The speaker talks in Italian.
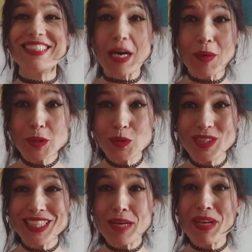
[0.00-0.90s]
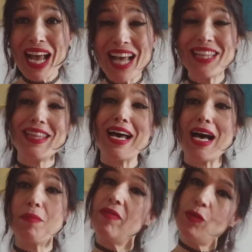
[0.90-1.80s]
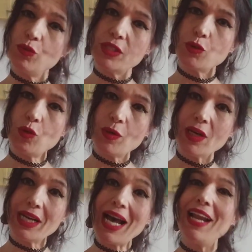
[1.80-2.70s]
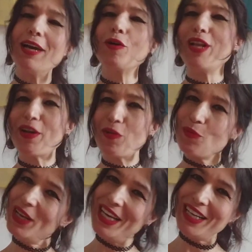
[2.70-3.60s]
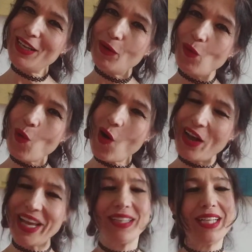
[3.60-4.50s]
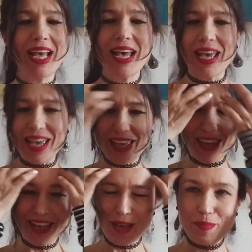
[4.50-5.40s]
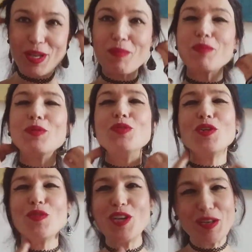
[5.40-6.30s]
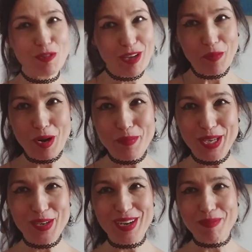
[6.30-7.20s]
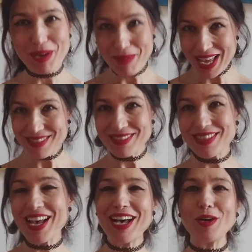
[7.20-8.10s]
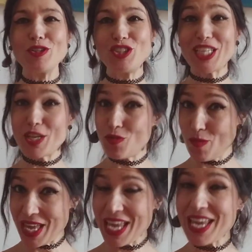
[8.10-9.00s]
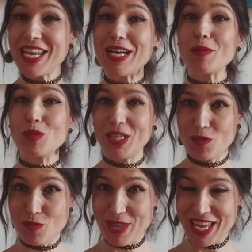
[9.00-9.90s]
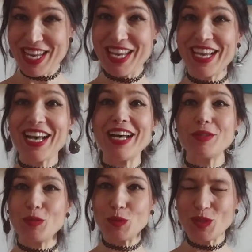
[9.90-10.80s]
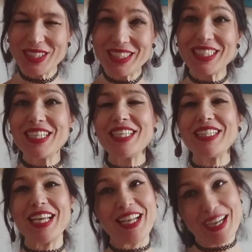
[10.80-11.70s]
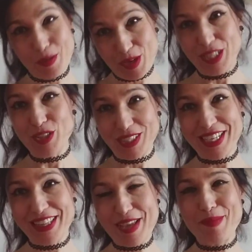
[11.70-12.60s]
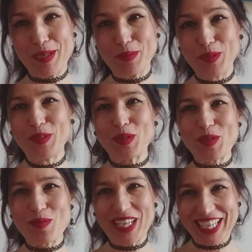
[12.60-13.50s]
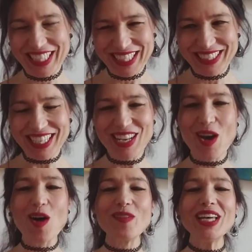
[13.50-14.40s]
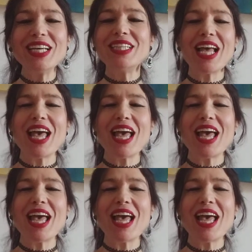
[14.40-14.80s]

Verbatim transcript: Ciao a tutti da Miranda, benvenuti sul mio canale con la rubrica del cuore. E prima appunto volevo fare una piccola premessa, oggi è domenica, buona domenica a tutti del 15 settembre appunto 2019